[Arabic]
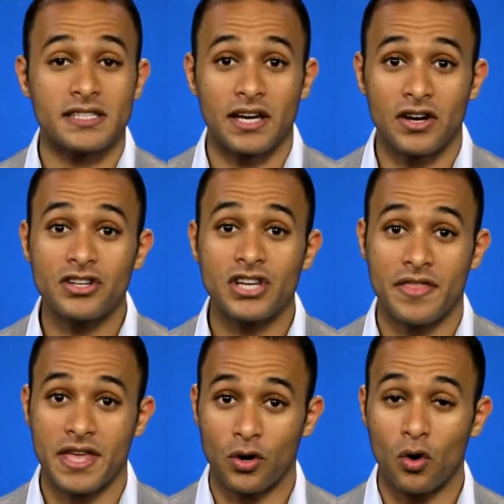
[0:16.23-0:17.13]
استخراج
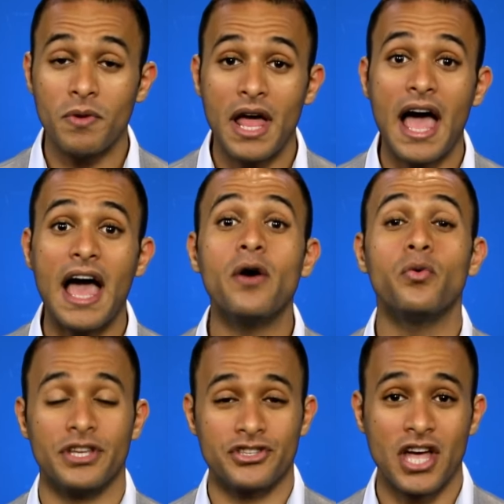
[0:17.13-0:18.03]
هذه العملة
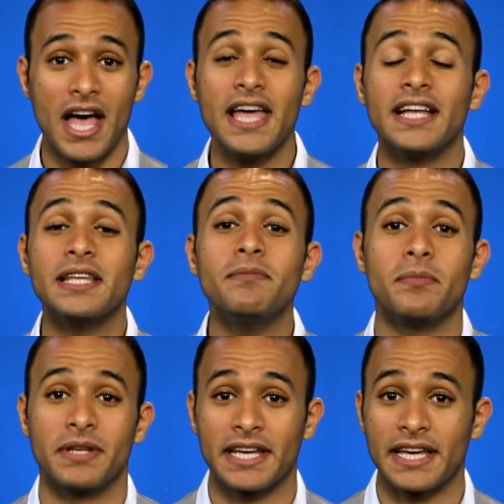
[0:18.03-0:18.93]
أو إنشائها يتم
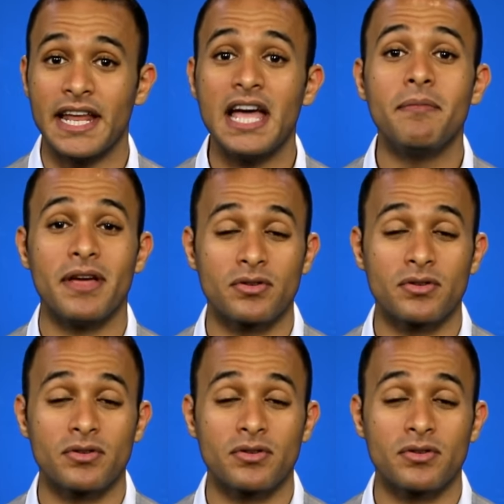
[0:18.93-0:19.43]
من خلال ما